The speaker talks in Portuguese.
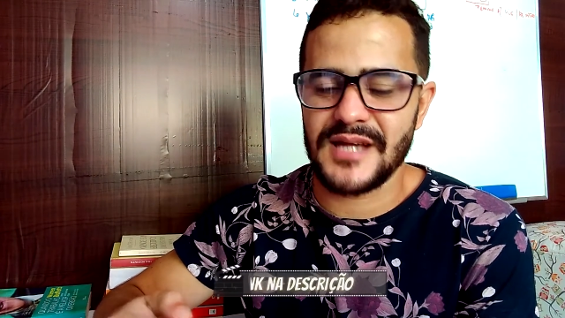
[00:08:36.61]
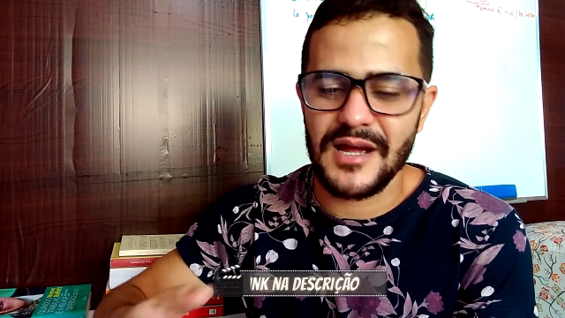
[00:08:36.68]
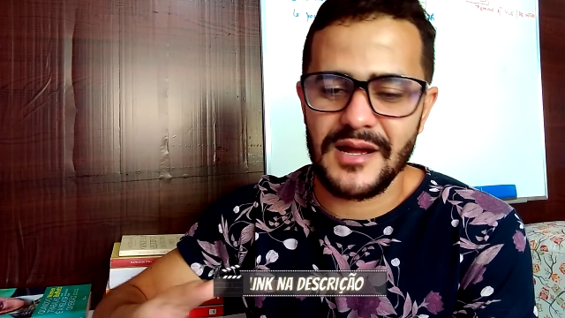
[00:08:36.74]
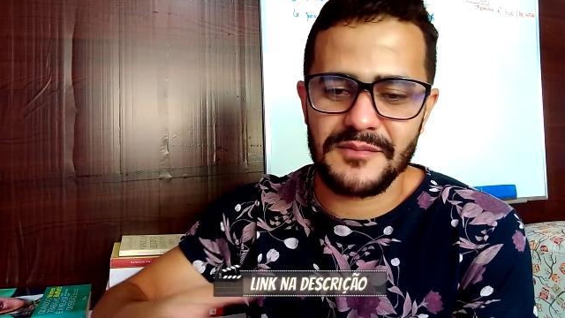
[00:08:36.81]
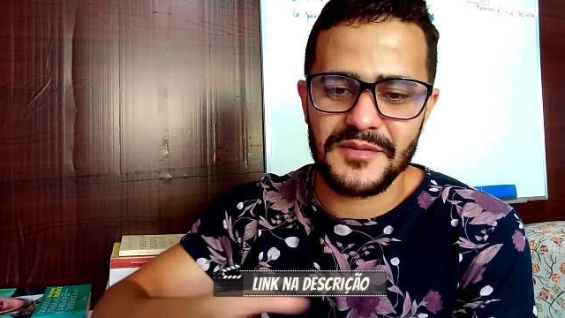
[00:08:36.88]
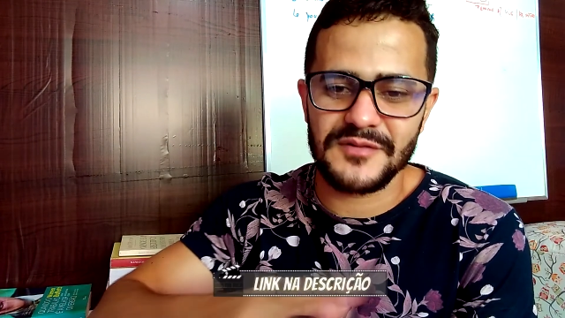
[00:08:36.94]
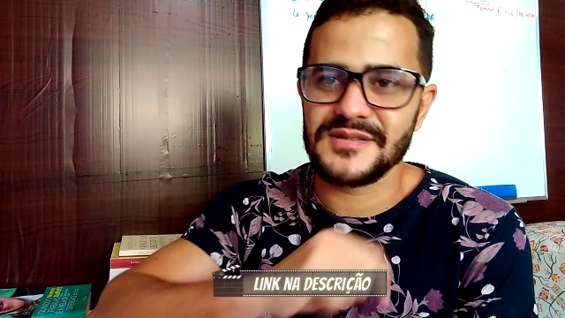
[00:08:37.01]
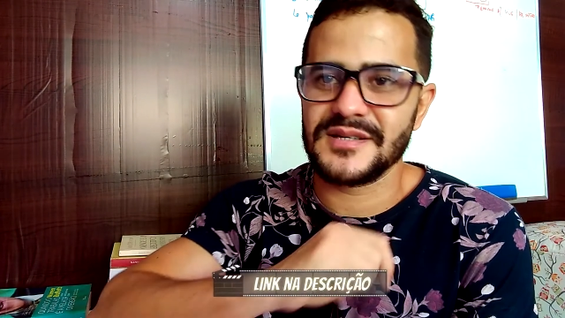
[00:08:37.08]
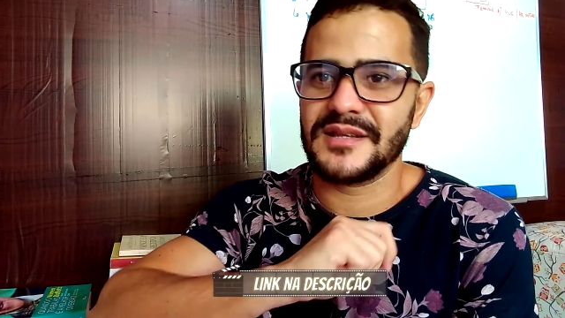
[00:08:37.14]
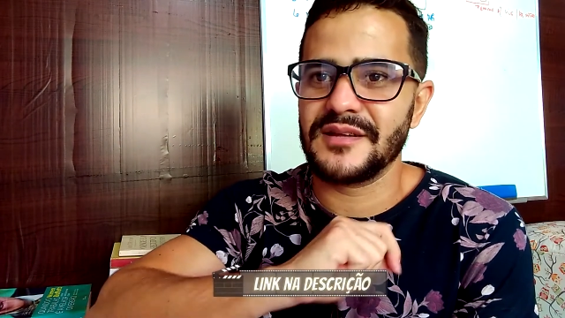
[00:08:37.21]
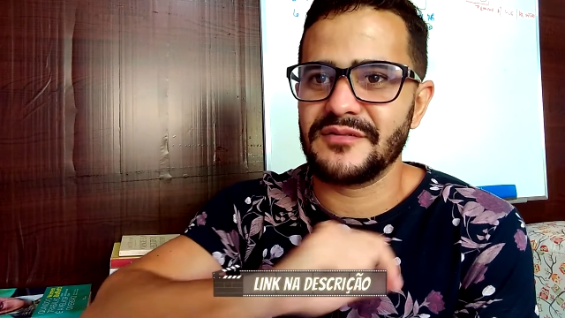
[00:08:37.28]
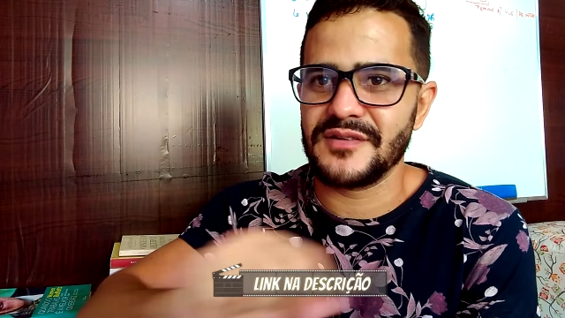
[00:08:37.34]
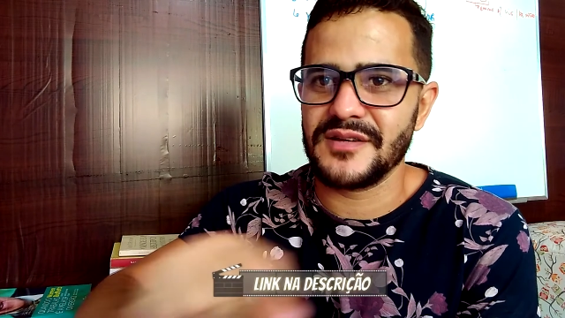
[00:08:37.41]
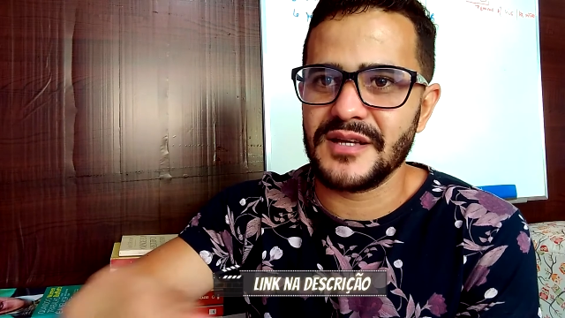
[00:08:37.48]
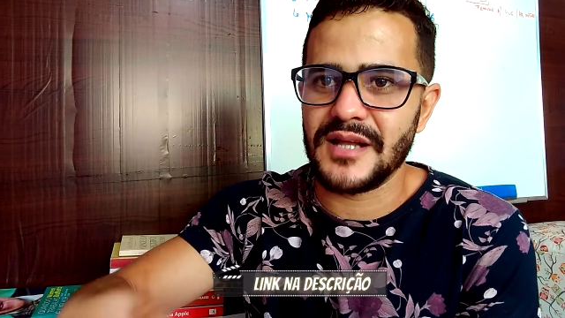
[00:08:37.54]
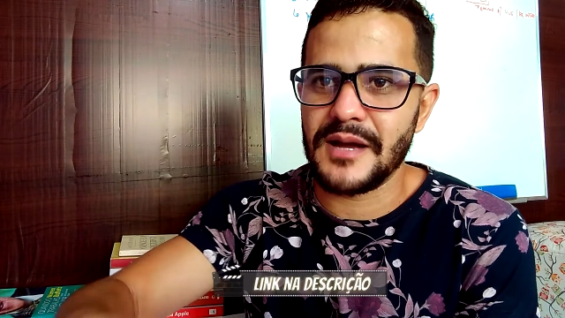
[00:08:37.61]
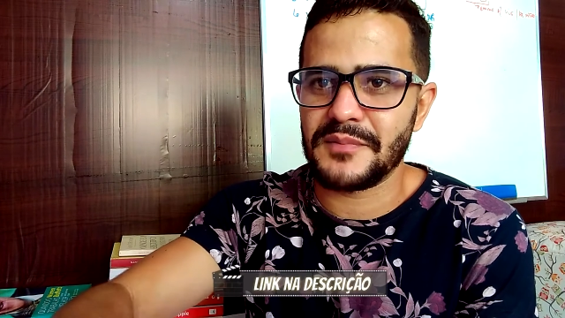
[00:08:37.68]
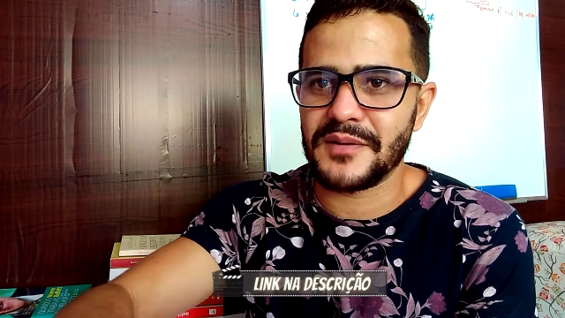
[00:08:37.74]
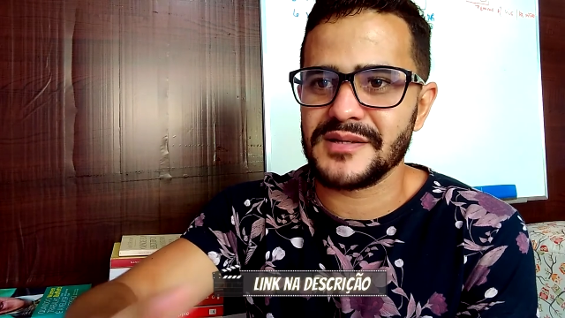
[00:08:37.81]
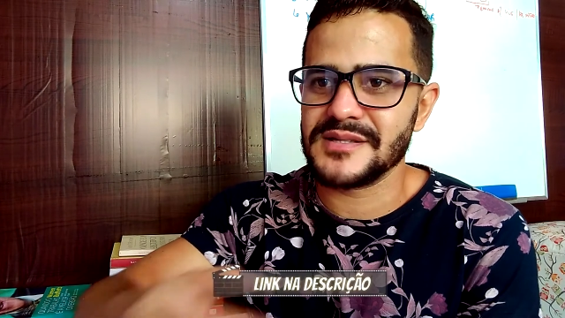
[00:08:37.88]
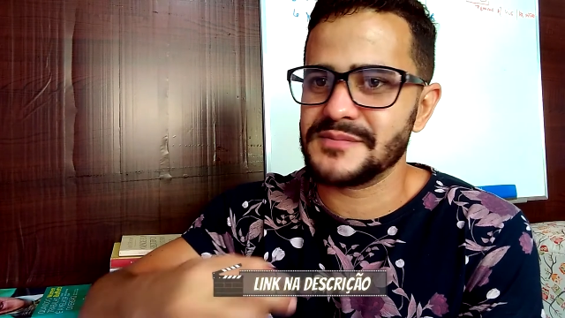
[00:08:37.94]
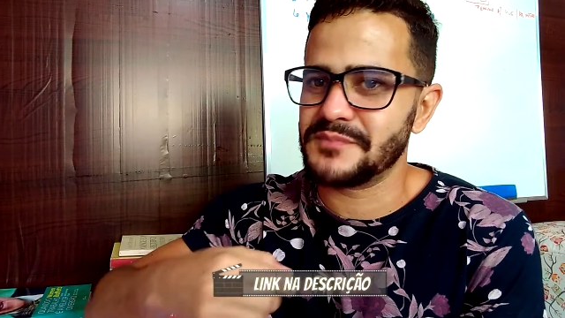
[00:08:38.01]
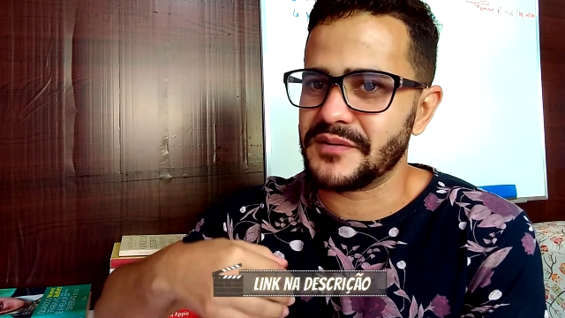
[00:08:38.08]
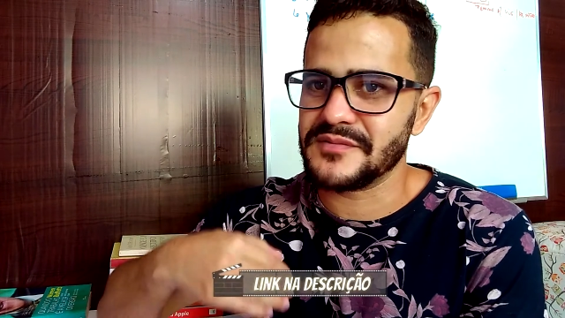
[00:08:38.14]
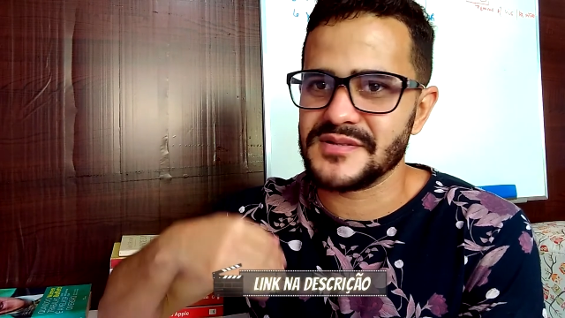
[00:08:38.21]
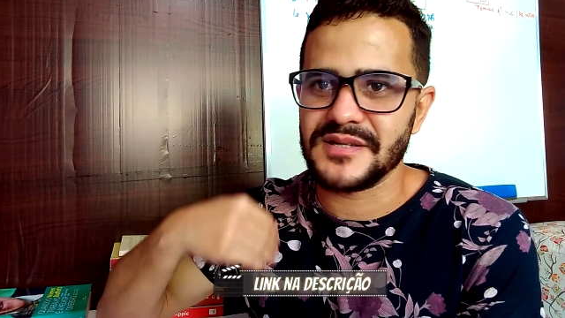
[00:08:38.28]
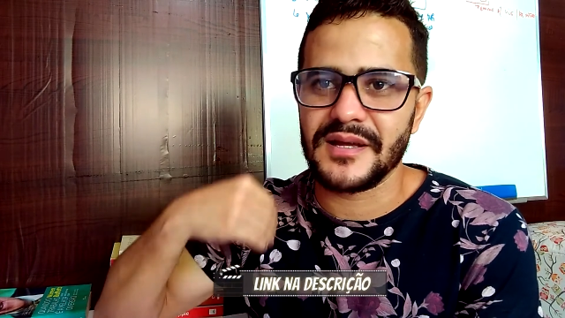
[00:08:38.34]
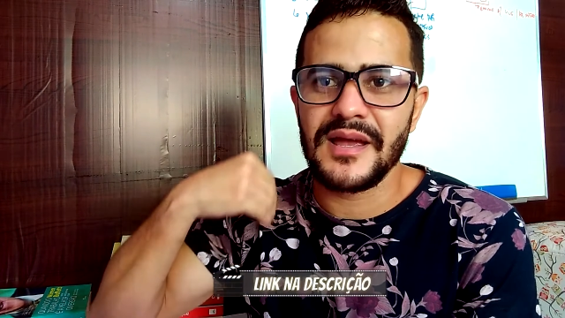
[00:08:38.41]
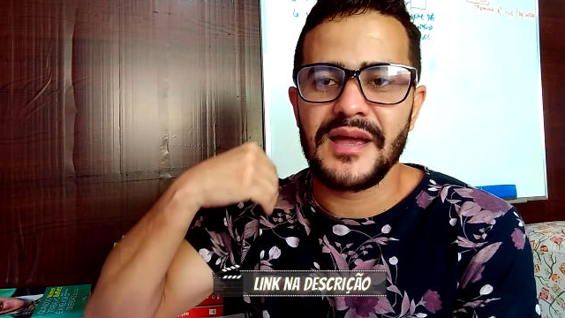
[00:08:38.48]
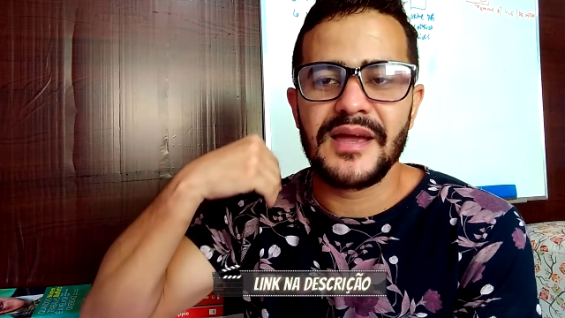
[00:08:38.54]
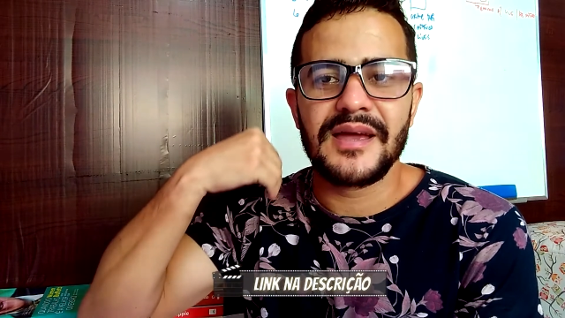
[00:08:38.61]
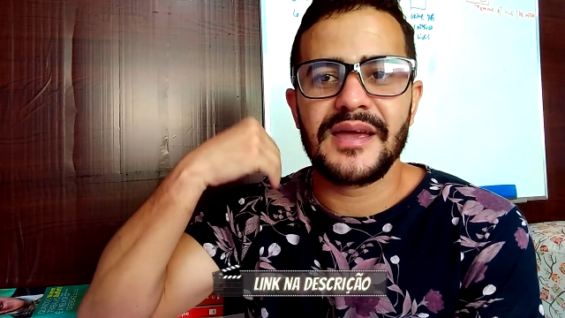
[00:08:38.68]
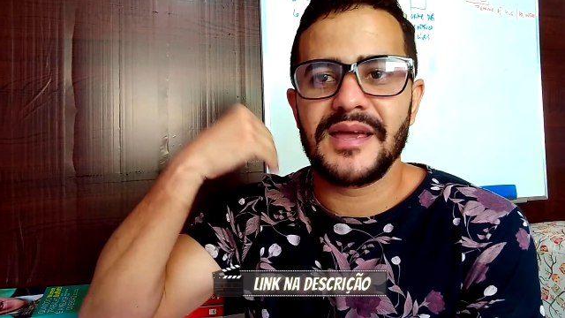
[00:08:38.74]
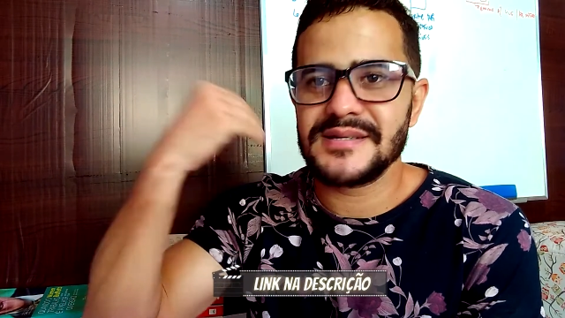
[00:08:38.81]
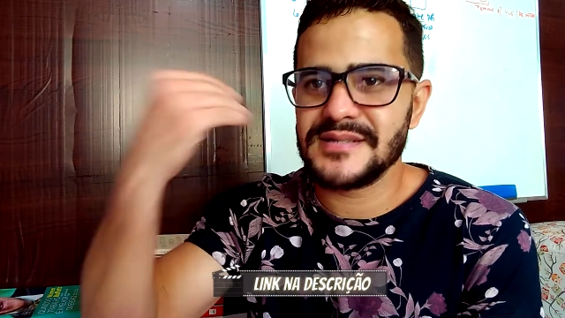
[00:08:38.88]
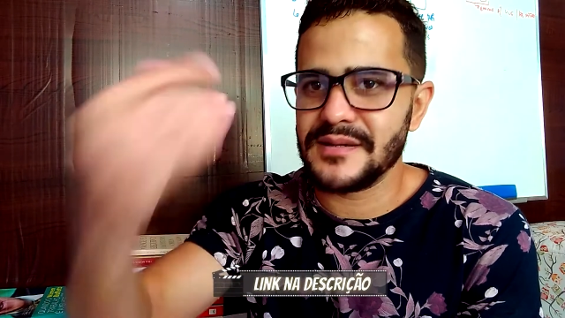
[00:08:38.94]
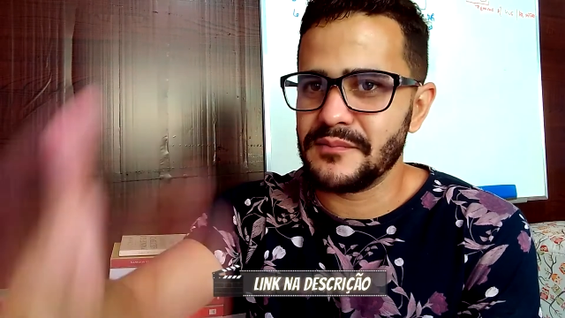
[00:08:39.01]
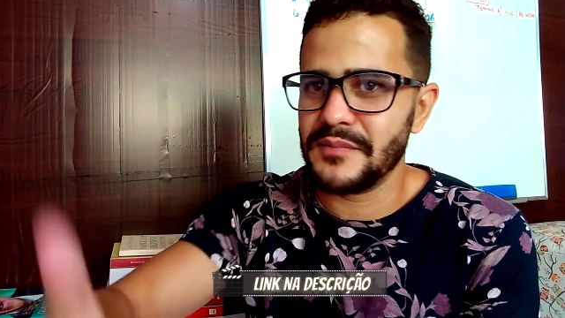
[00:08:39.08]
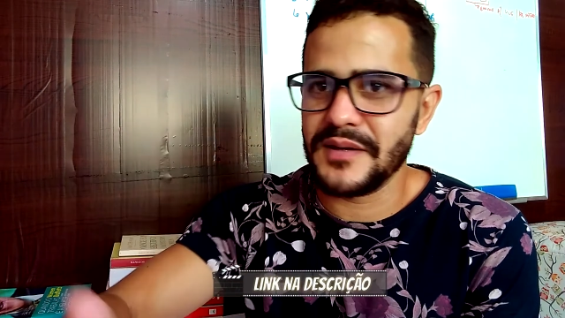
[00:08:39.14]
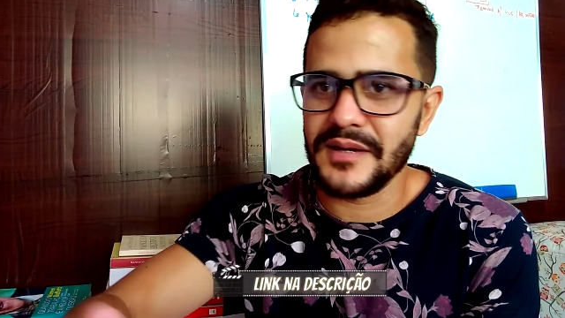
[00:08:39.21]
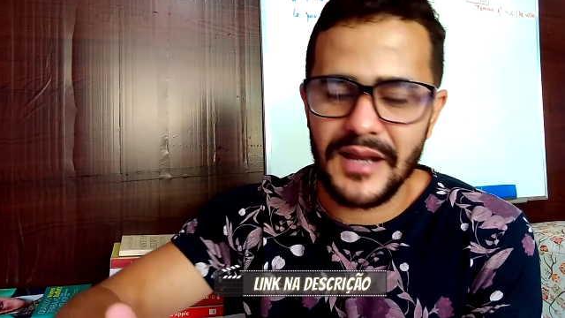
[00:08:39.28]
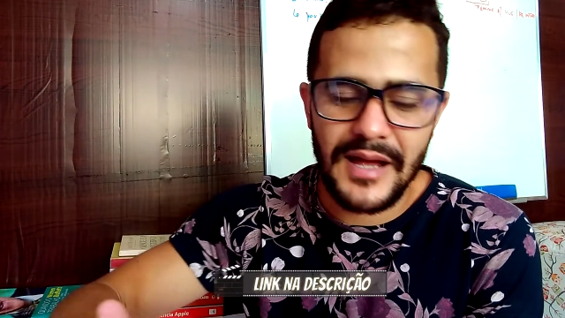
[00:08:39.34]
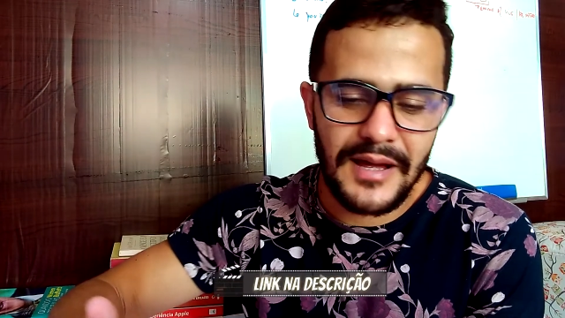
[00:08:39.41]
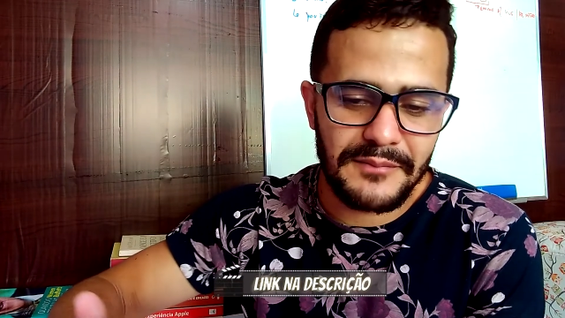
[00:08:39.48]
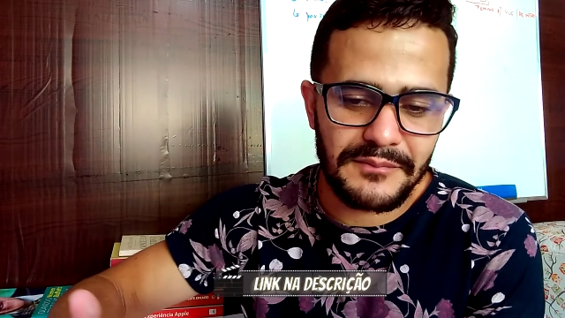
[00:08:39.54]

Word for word: para você definir lá, para você receber lá,